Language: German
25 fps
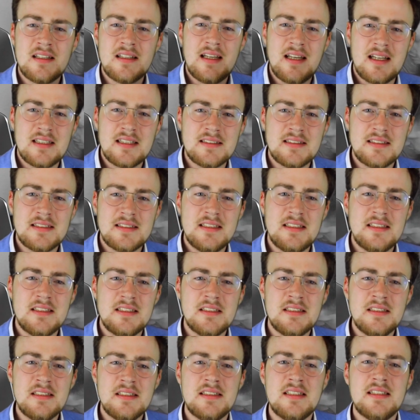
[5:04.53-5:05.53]

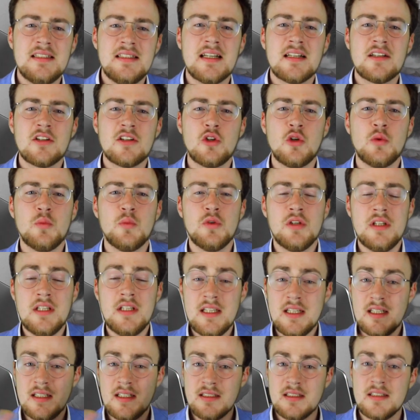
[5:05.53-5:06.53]
Lernziele, die dann
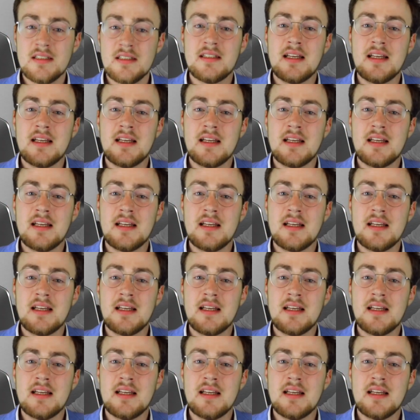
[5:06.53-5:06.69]
kumuliert